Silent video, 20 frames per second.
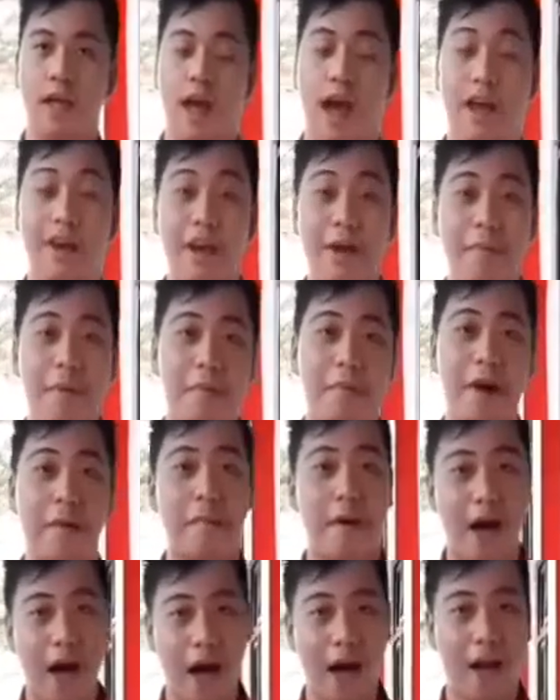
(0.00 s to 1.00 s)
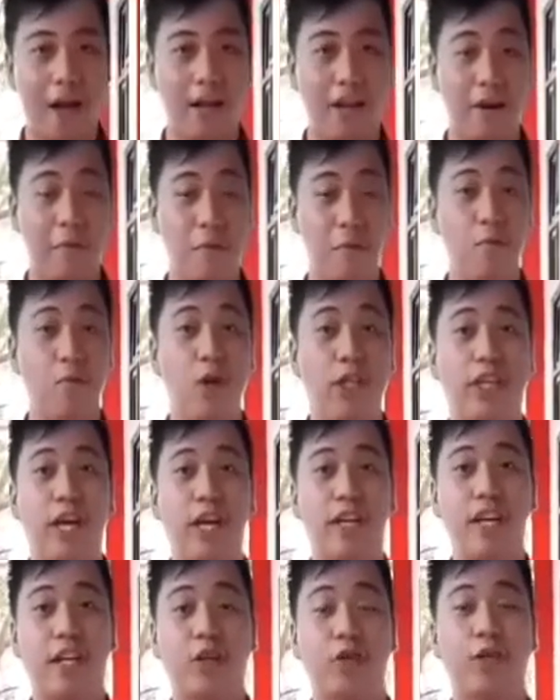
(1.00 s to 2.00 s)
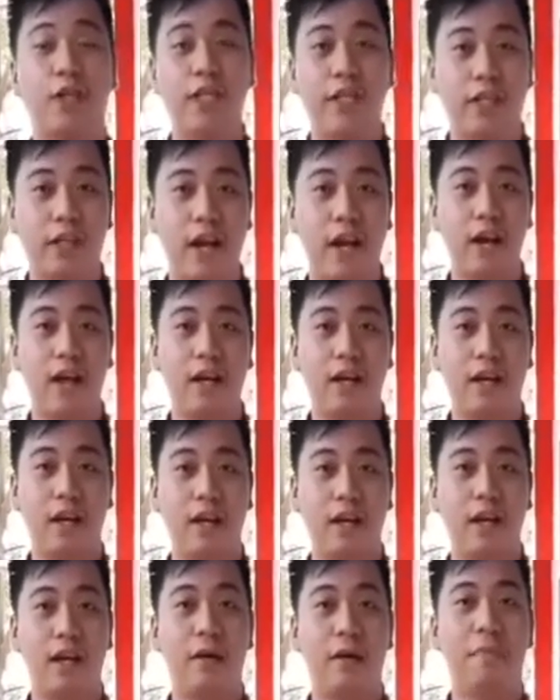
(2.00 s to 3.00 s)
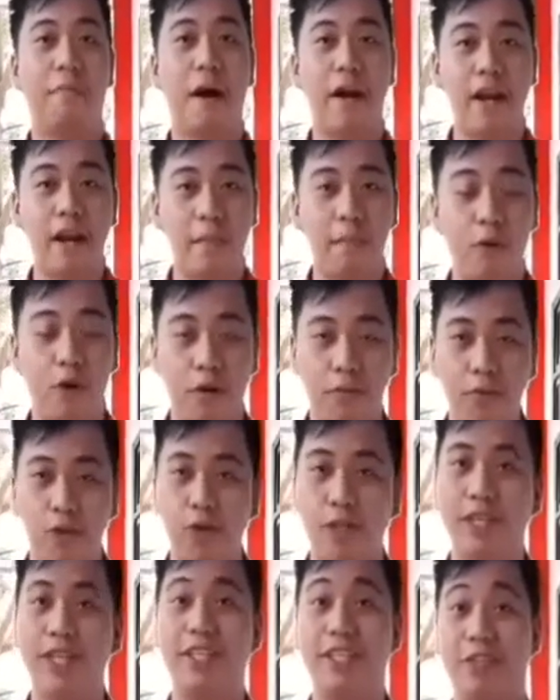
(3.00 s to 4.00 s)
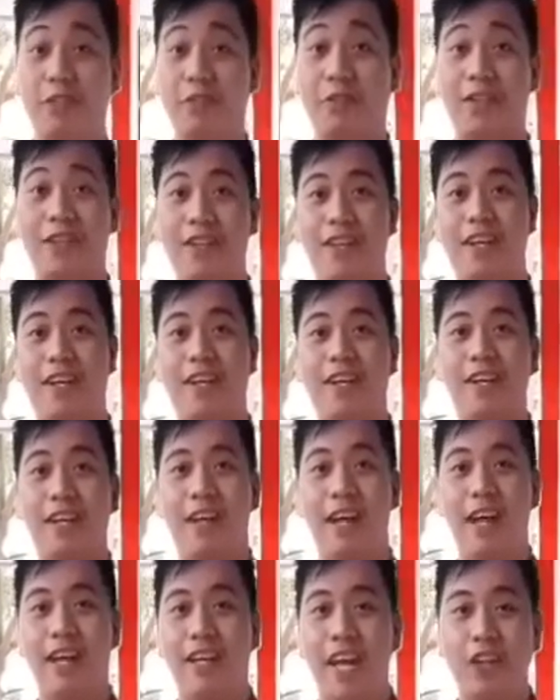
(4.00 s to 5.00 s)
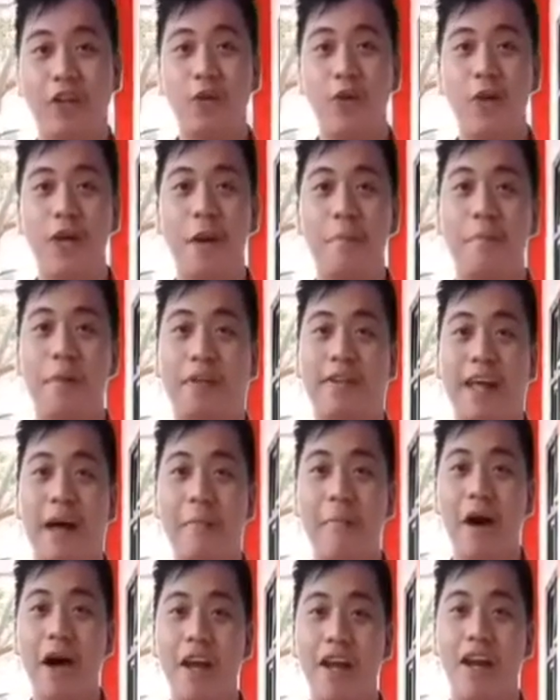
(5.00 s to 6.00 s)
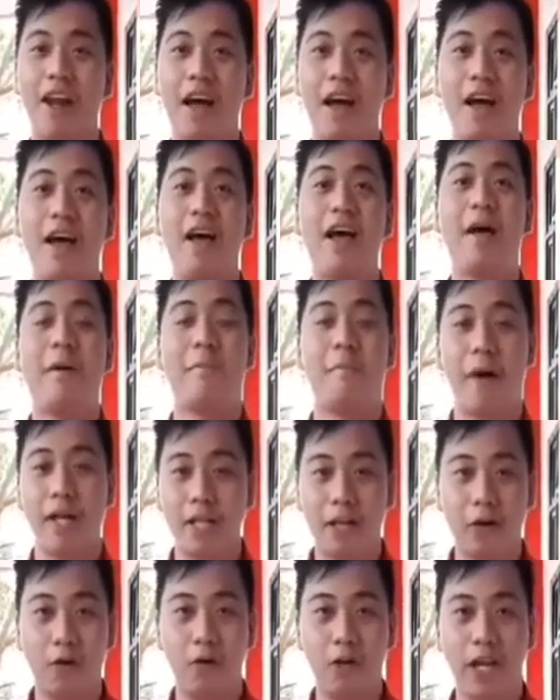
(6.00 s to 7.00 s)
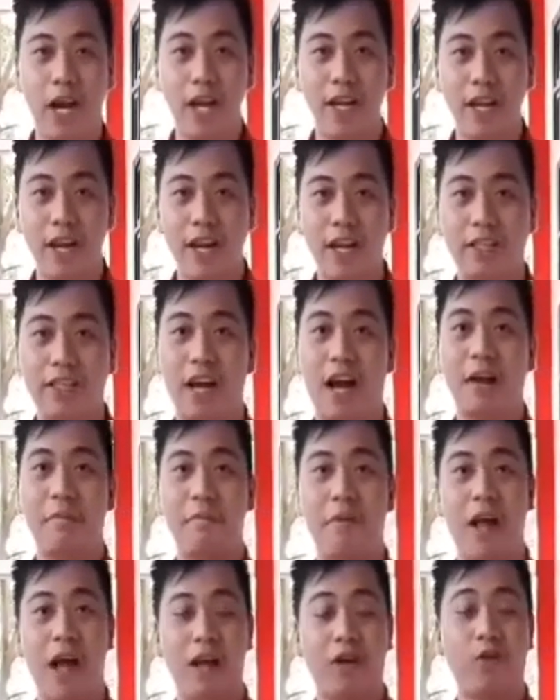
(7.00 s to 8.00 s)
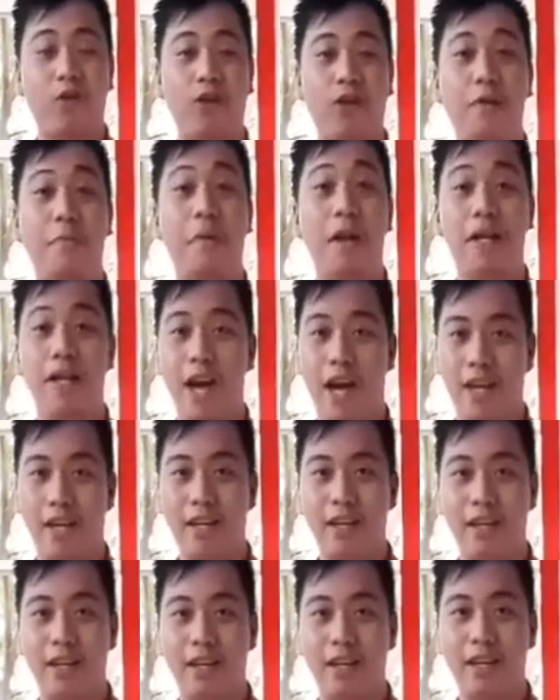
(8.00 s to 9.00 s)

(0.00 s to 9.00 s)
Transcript: Ada beberapa hal yang membuat saya jatuh cinta kepada program sendiri, yaitu yang pertama adalah mata kuliahnya yang sangat menarik untuk dipelajari